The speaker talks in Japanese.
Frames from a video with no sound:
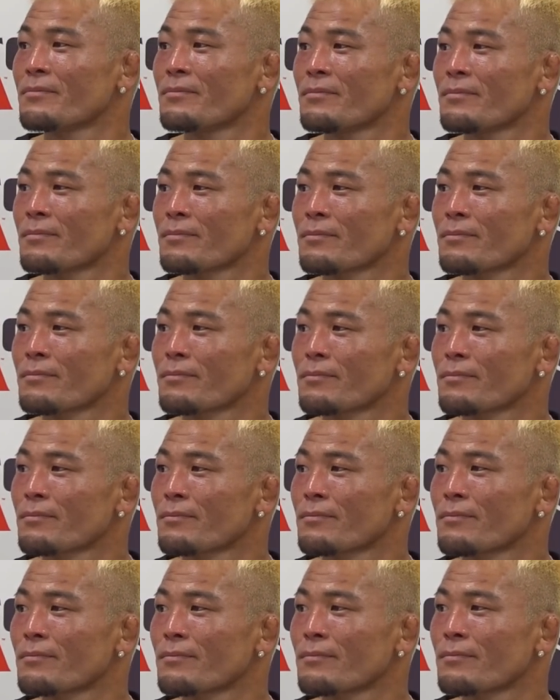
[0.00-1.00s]
今日の経
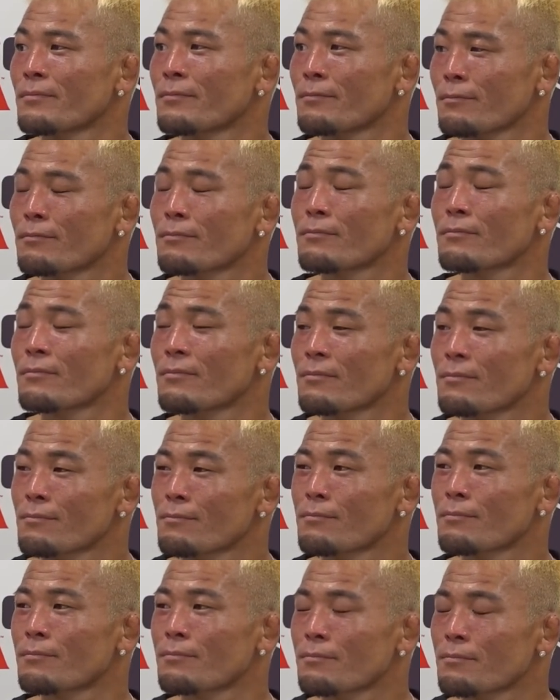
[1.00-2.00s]
験が武田選
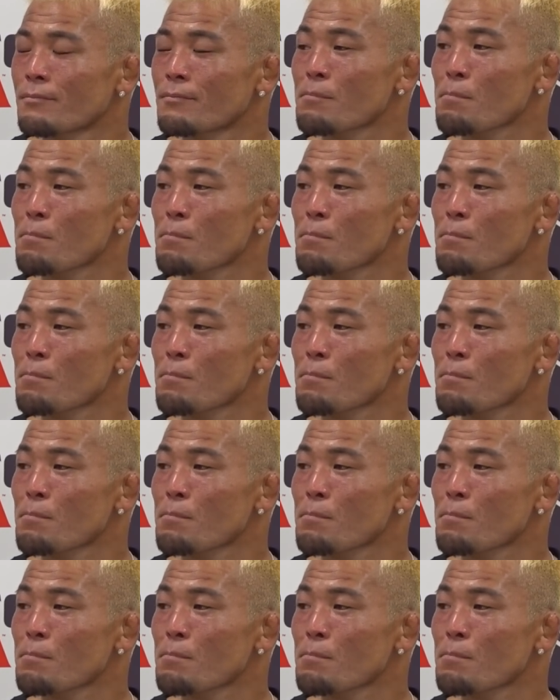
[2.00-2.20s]
手のこの